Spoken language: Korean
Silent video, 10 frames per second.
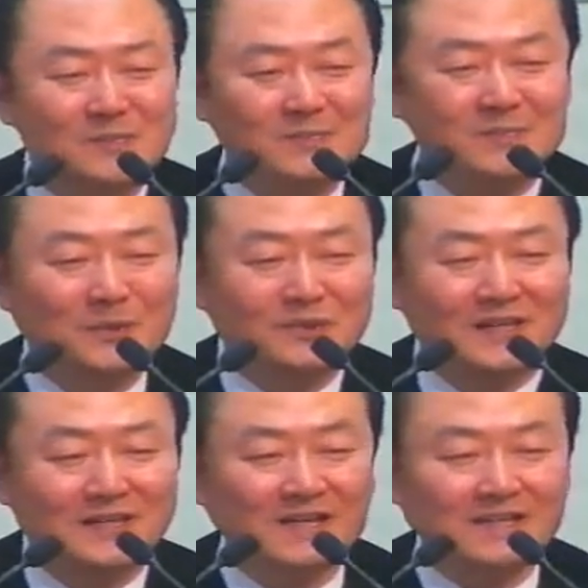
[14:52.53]

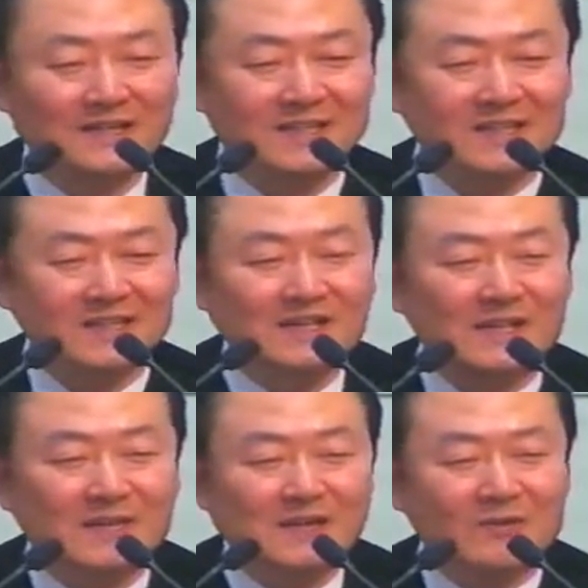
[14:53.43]
모세가
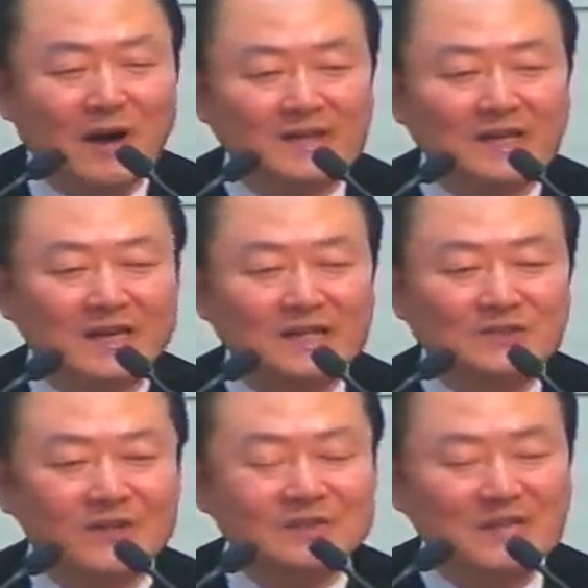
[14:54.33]

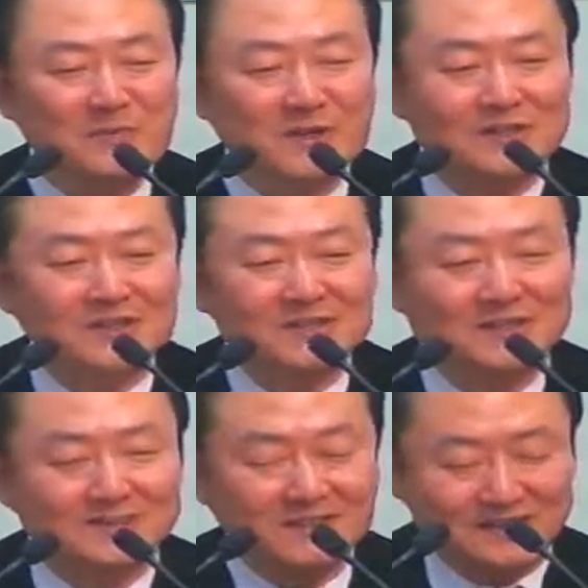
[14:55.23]
광야에서의
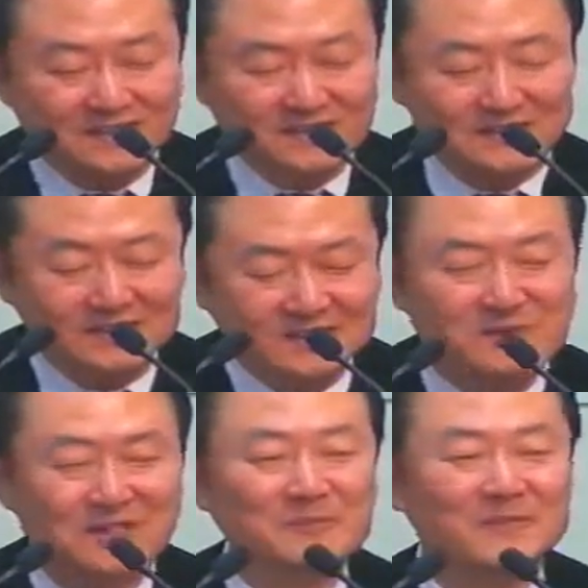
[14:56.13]
사명을
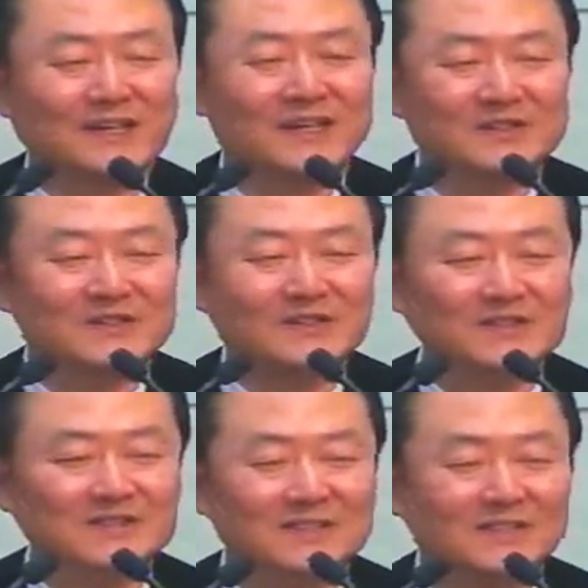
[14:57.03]
열심히 감당했죠.
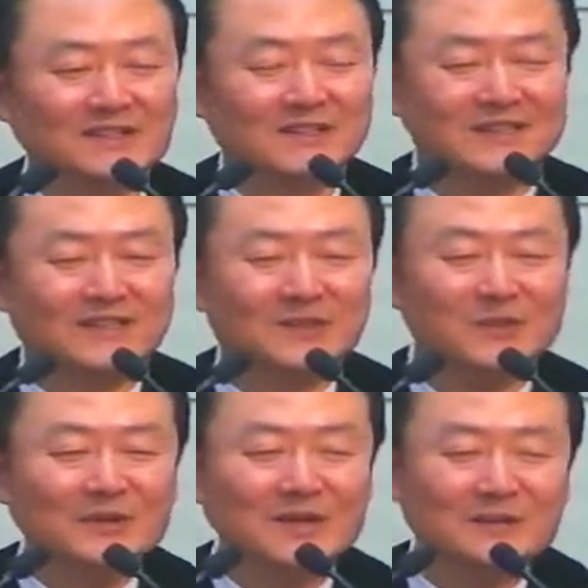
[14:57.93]
그리고
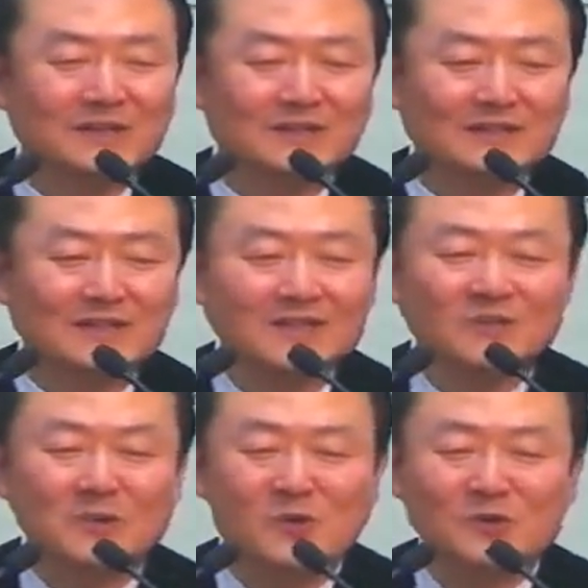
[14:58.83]
그 다음엔
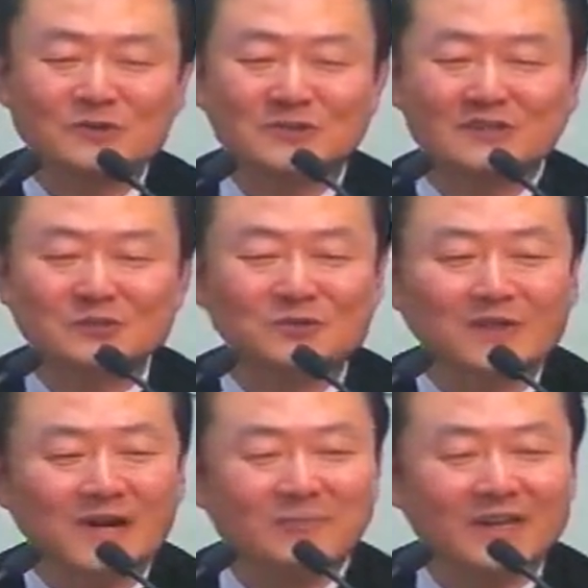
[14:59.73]
적목 전쟁은
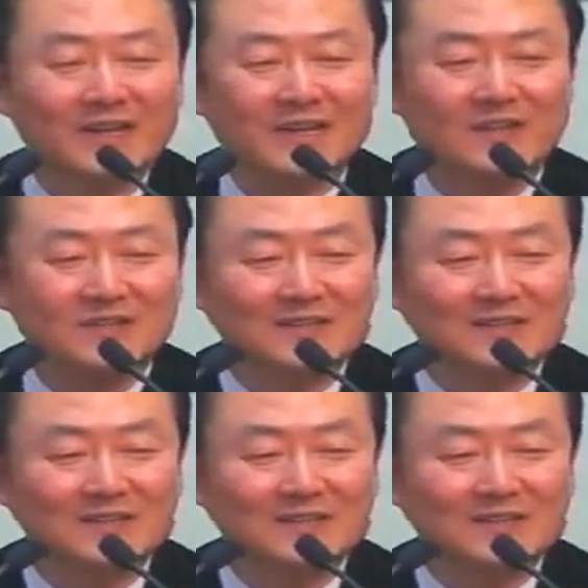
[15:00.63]
누가 감당해요?